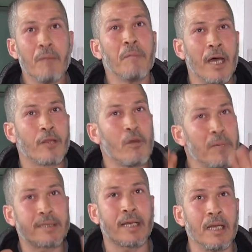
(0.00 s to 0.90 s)
ما نهضروا ما
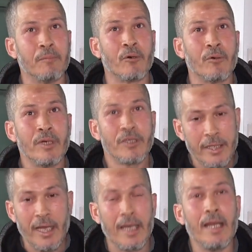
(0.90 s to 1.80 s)
نتكلموا شي دليل